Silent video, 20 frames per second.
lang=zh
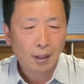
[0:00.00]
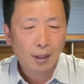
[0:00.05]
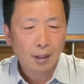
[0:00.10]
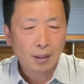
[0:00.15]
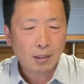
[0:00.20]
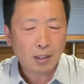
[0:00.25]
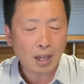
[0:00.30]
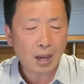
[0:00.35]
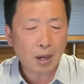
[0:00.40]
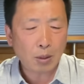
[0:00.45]

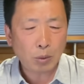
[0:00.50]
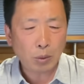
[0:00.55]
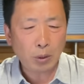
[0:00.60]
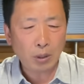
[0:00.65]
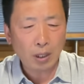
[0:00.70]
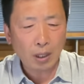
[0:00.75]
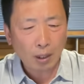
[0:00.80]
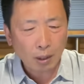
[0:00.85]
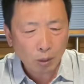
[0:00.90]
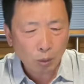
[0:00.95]
鉴于
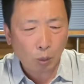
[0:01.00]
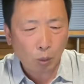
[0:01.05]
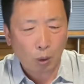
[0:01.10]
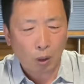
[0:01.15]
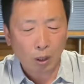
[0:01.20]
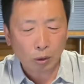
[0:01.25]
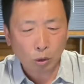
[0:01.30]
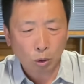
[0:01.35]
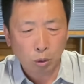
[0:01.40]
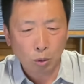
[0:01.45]
英
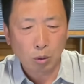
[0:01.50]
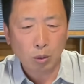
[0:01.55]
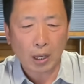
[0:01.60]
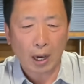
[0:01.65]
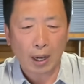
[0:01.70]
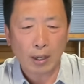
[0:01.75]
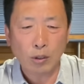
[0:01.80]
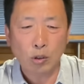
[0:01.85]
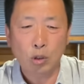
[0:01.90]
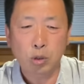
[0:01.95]
国突
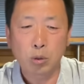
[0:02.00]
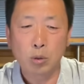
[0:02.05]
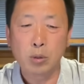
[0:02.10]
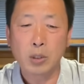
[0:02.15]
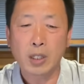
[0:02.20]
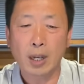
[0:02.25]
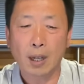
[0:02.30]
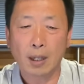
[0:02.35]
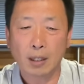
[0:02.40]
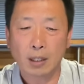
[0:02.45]
然出
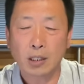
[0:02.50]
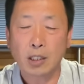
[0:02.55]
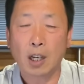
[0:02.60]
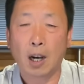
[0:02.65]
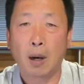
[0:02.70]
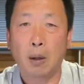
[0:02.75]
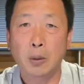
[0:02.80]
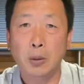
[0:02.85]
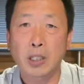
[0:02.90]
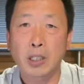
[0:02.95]
现了
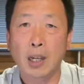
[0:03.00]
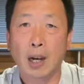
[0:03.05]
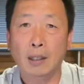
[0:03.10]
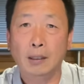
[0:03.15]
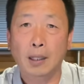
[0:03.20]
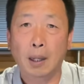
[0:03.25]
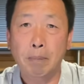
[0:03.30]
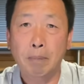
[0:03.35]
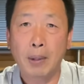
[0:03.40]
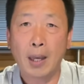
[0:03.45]
超
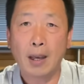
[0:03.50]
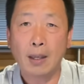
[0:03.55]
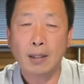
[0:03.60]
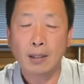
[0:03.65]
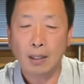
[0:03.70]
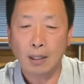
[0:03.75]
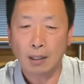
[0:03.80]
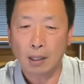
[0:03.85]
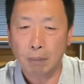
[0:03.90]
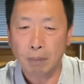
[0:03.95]
强的
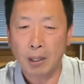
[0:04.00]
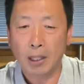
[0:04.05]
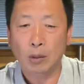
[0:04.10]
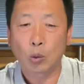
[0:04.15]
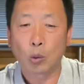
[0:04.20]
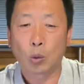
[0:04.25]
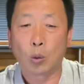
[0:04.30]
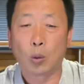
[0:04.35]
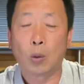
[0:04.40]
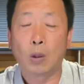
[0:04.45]
变异的病
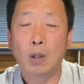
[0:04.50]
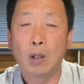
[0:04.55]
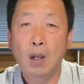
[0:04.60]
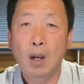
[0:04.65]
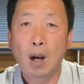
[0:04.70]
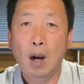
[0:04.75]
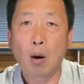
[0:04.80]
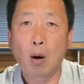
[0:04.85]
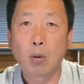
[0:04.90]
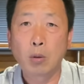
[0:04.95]
毒，
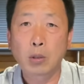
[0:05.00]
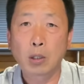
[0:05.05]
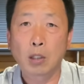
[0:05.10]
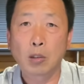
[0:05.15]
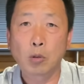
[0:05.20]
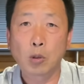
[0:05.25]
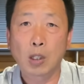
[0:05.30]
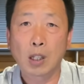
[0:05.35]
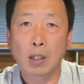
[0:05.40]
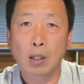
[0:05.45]
欧
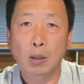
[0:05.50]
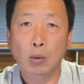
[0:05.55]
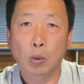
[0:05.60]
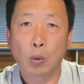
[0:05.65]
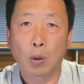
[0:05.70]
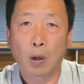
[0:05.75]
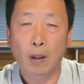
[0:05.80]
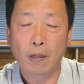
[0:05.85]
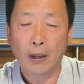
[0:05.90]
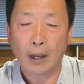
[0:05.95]
洲各
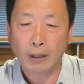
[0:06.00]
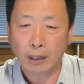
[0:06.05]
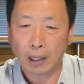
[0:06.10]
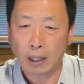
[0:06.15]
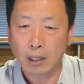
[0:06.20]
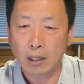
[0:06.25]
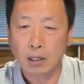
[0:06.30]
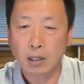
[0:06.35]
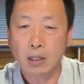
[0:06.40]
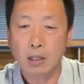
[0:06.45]
国在
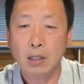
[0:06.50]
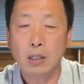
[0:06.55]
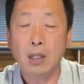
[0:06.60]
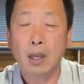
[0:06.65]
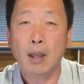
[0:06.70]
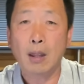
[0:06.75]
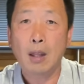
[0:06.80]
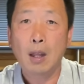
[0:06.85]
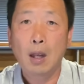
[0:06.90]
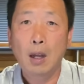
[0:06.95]
第一时
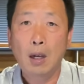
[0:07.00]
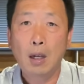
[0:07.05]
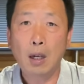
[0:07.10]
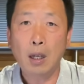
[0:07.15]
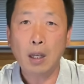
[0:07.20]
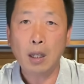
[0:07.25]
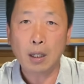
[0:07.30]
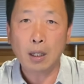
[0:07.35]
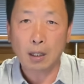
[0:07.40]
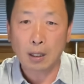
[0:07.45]
间
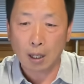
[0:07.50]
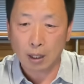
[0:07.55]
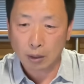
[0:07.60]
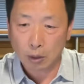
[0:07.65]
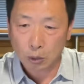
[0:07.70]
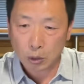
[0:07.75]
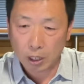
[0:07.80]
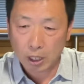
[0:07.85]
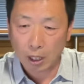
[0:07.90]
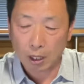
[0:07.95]
立刻
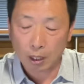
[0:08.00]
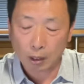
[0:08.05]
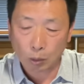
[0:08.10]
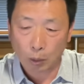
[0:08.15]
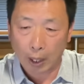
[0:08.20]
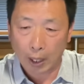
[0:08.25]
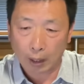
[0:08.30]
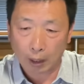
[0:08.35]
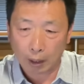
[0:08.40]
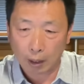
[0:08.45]
就切
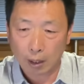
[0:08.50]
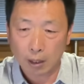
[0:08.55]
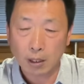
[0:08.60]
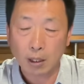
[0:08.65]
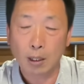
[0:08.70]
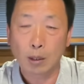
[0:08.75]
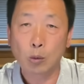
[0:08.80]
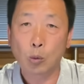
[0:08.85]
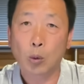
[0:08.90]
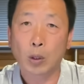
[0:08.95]
断了和
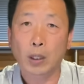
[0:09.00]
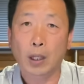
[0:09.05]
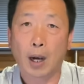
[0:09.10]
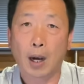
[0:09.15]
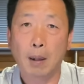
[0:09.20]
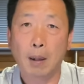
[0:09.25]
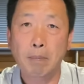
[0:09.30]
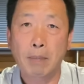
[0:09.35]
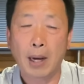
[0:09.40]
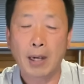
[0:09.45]
英国的
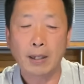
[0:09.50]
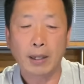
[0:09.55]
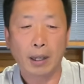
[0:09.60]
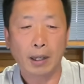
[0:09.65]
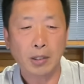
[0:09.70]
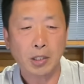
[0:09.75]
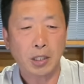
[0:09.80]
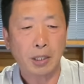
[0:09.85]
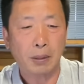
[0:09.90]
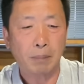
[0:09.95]
航班
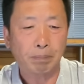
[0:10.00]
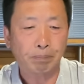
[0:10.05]
联系。